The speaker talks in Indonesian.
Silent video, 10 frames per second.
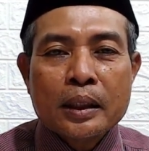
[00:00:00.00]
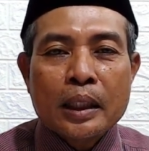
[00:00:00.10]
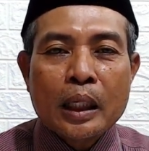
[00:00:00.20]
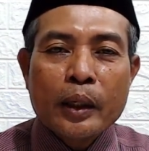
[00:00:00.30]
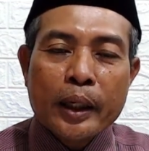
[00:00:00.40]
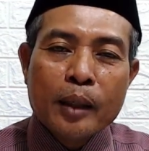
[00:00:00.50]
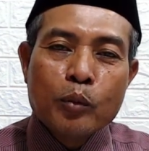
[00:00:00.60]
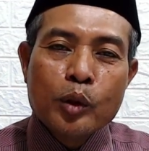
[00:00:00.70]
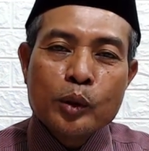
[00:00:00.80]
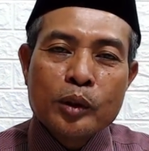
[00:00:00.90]
Kalau
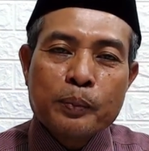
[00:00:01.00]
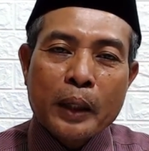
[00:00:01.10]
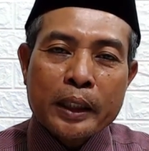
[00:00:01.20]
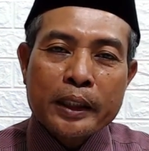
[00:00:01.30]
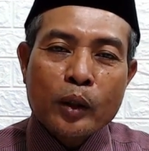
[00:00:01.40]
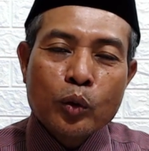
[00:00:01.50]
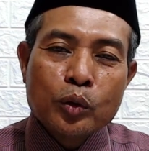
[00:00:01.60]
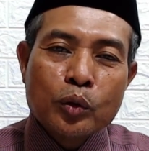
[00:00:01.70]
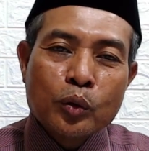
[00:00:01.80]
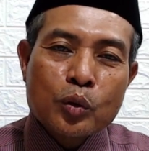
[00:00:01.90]
ilmu itu dipakai
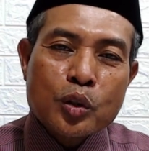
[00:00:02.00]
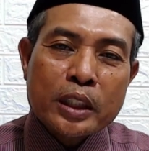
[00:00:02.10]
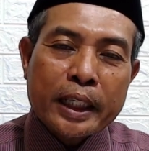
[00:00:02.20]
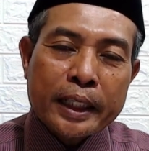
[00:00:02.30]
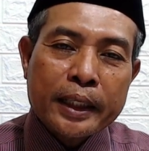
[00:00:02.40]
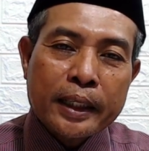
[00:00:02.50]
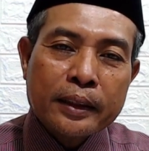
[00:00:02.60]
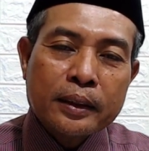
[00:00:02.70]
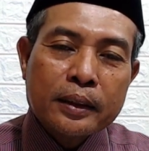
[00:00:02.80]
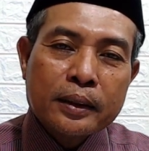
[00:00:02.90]
untuk urusan akhirat,
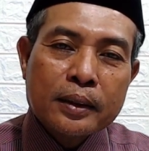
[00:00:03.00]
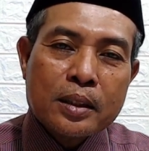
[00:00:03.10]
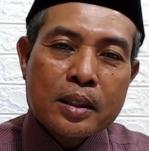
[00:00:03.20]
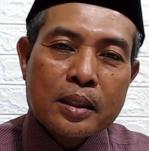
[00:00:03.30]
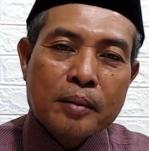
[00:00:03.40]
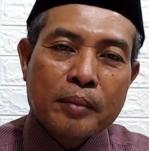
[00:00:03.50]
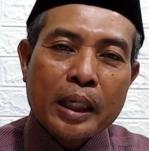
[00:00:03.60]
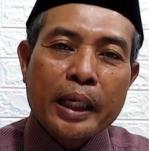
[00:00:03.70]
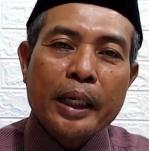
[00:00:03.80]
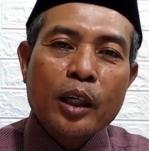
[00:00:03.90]

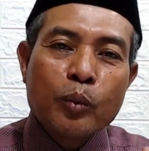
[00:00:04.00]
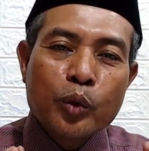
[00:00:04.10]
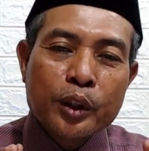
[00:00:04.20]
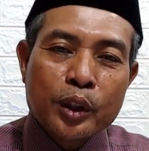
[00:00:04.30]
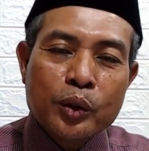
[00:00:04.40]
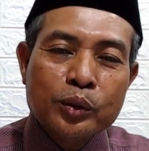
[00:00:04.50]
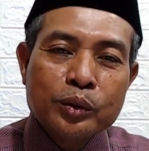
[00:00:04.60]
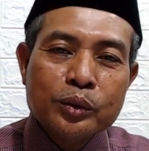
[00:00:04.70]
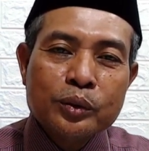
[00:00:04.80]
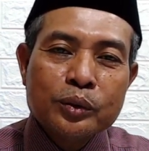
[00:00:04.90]
maka ilmu
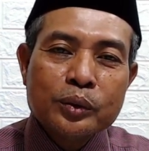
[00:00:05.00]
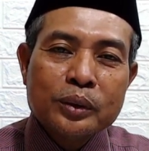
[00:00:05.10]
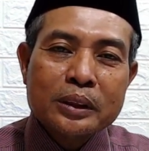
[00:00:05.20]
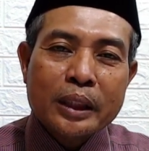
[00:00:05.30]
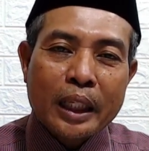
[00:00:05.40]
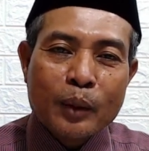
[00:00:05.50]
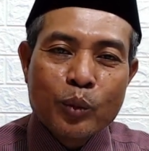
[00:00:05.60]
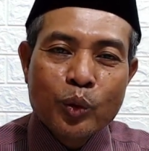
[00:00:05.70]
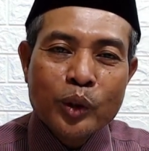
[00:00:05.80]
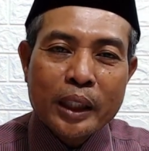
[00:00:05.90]
itu
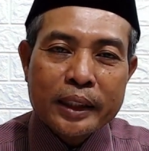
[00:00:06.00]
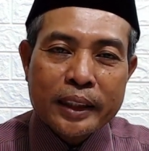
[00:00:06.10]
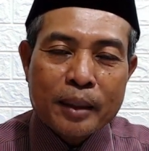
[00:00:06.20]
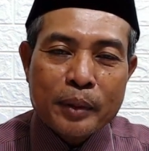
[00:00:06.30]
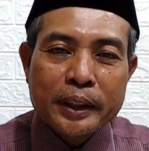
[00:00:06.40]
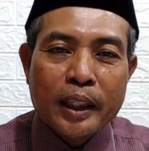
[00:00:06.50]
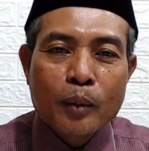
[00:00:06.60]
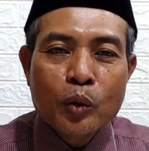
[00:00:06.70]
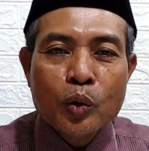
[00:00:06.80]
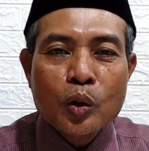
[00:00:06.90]
ilmu ya, yang namanya
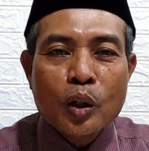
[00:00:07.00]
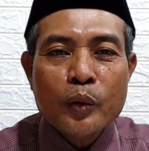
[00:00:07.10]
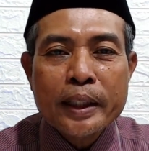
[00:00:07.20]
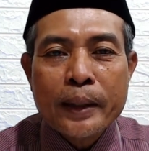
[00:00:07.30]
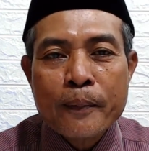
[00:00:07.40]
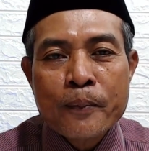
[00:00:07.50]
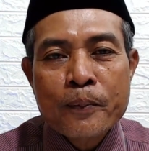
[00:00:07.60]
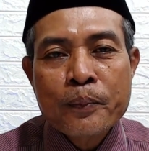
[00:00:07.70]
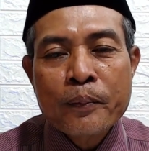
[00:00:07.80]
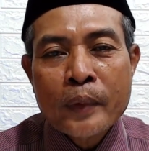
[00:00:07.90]
ilmu ukhrawiyah.
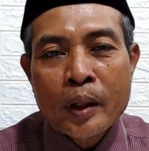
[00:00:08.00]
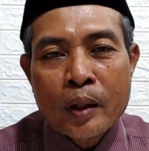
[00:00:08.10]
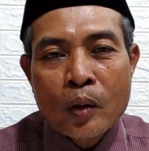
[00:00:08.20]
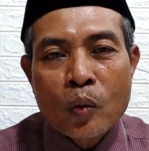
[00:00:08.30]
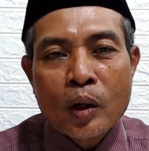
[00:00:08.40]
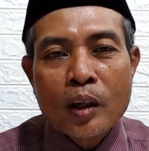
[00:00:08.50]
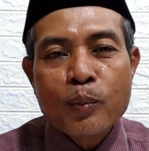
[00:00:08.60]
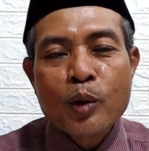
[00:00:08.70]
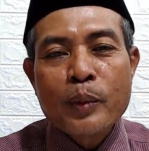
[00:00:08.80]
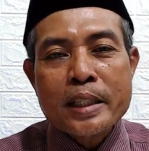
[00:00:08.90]

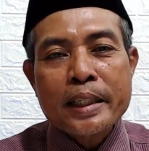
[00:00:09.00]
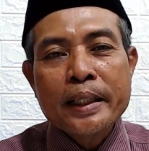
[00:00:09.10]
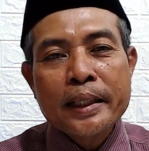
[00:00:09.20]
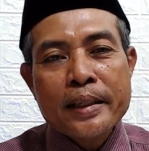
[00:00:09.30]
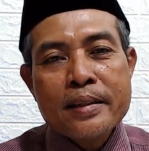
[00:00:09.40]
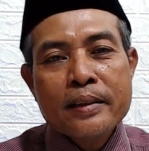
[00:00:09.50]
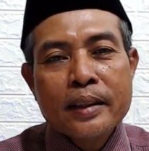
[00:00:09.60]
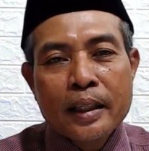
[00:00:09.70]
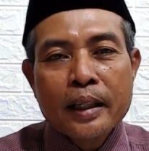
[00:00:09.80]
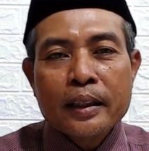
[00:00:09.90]
Walaupun bahasa Inggris,
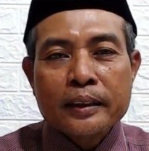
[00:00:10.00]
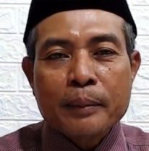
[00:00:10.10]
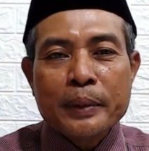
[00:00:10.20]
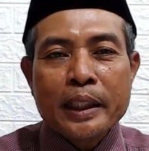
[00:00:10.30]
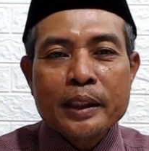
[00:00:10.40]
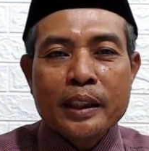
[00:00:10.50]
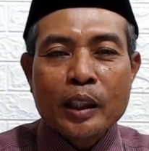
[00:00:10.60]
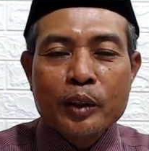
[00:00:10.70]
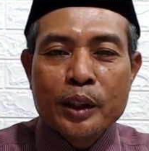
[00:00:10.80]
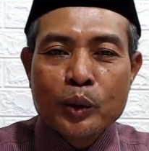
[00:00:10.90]
tetapi nanti
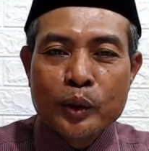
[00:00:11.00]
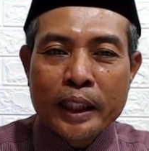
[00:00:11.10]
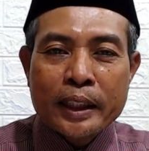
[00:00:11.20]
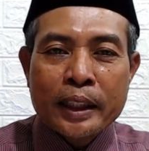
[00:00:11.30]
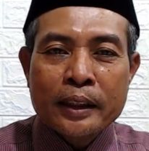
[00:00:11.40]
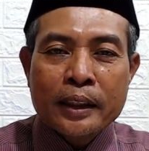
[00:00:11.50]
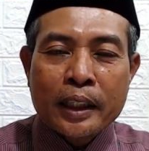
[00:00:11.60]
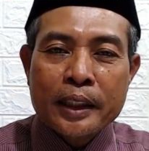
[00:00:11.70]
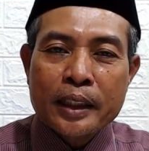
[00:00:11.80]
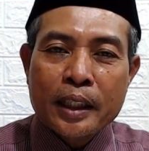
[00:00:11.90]
kalau digunakan
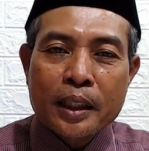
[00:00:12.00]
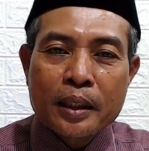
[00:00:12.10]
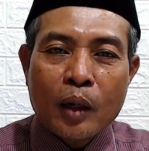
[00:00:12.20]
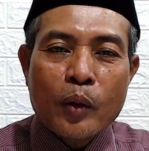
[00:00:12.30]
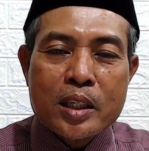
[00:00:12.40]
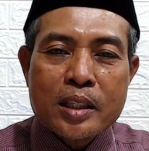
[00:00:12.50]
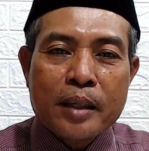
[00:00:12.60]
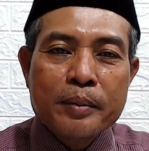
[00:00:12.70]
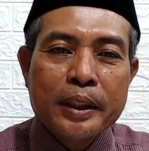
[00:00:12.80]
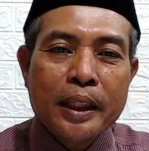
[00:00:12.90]
terkait dengan dakwah
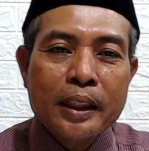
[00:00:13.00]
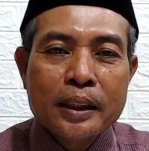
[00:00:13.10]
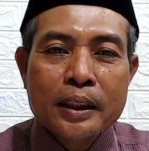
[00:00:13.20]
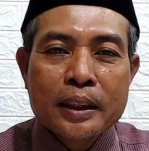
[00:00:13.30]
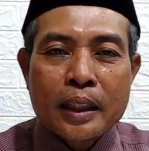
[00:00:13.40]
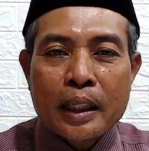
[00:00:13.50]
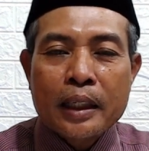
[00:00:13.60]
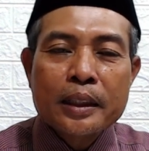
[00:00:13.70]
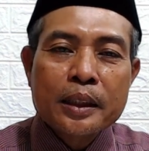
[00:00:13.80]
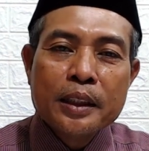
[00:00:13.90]
Islamiyah, karena
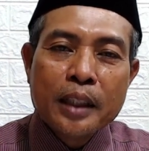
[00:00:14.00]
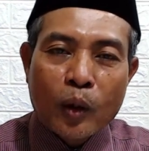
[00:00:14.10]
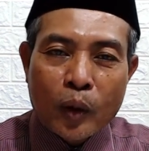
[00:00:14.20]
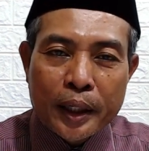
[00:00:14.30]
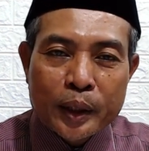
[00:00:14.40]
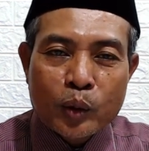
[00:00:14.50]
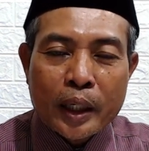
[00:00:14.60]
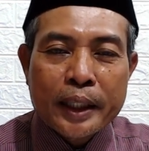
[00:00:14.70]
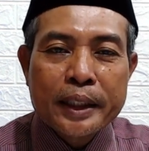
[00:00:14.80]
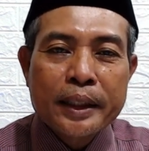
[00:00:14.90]
yang didakwai itu
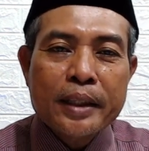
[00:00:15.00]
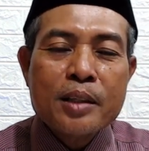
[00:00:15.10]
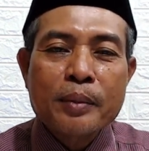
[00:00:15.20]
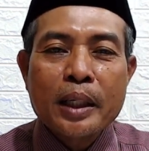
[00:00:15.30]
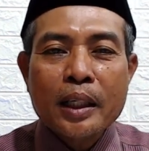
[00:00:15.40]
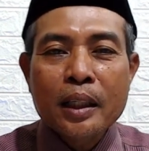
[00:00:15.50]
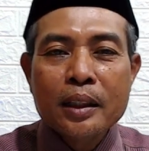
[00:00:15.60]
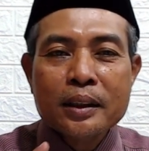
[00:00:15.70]
orang Inggris, maka